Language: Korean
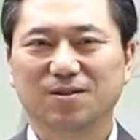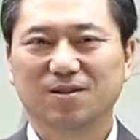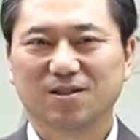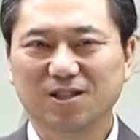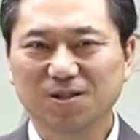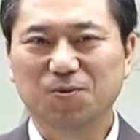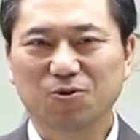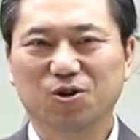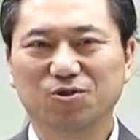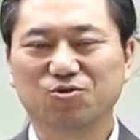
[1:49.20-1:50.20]
그
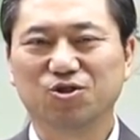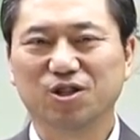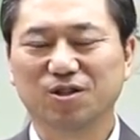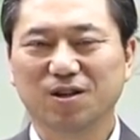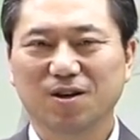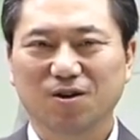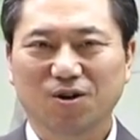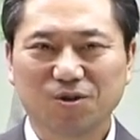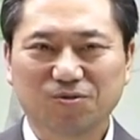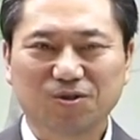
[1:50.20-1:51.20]
병원균은
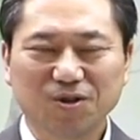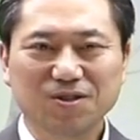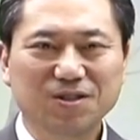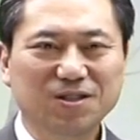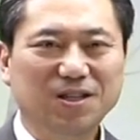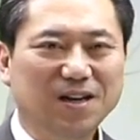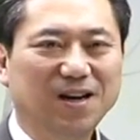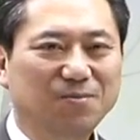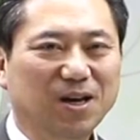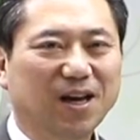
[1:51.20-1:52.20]
어떤
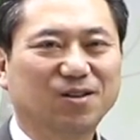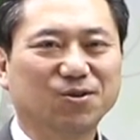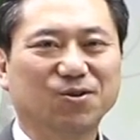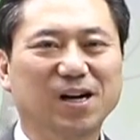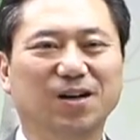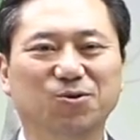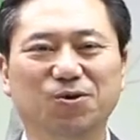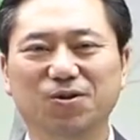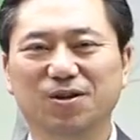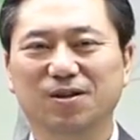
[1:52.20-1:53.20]
사람에게
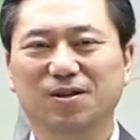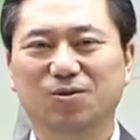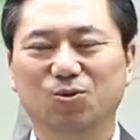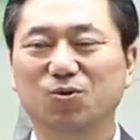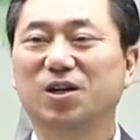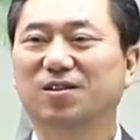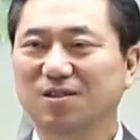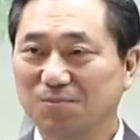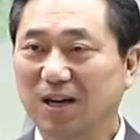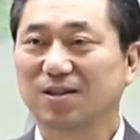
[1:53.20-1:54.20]
들어가도 똑같은
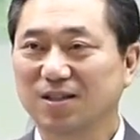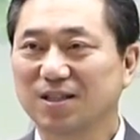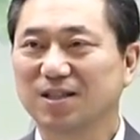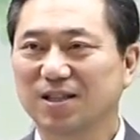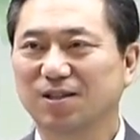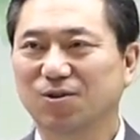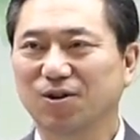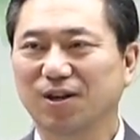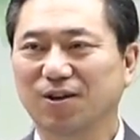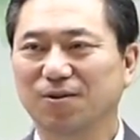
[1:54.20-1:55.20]
반응을 일으킬
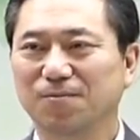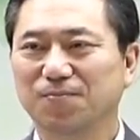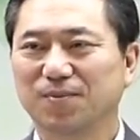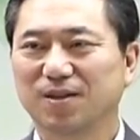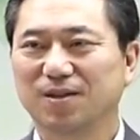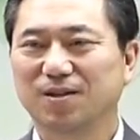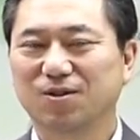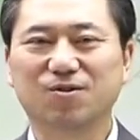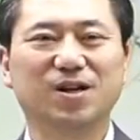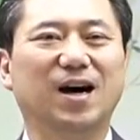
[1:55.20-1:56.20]
거예요.
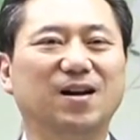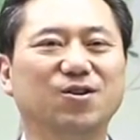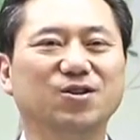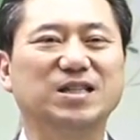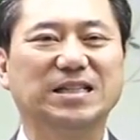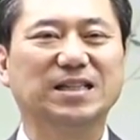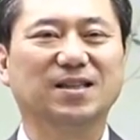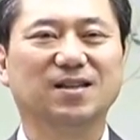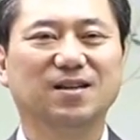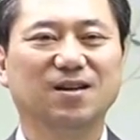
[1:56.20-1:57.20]
그러나 알러지는
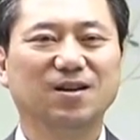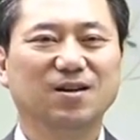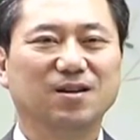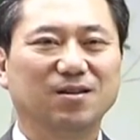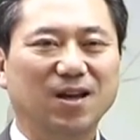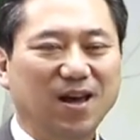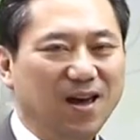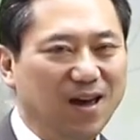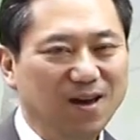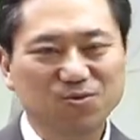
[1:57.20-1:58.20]

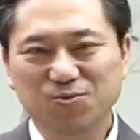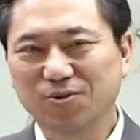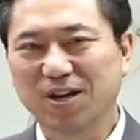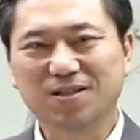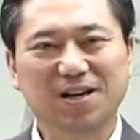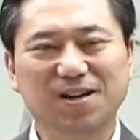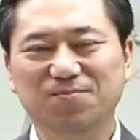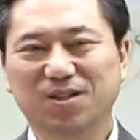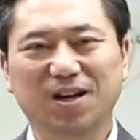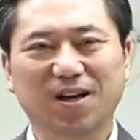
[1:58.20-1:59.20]
대부분의
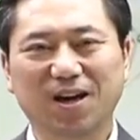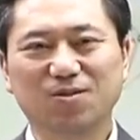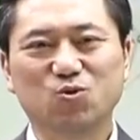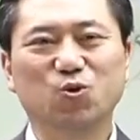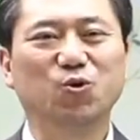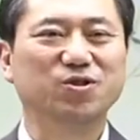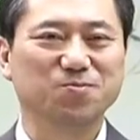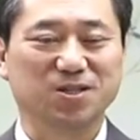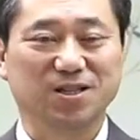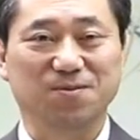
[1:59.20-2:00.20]
사람들에게는 좋은
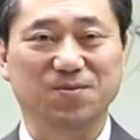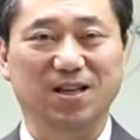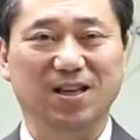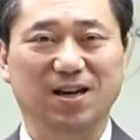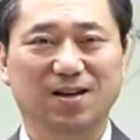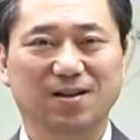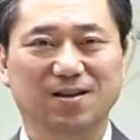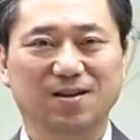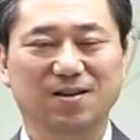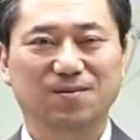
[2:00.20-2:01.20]
음식입니다.
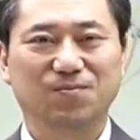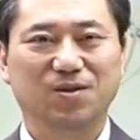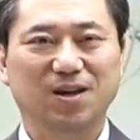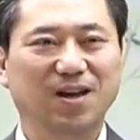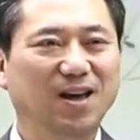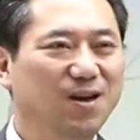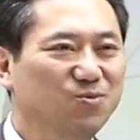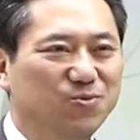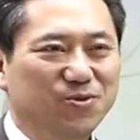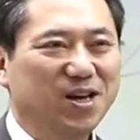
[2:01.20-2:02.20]

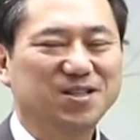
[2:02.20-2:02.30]
대부분의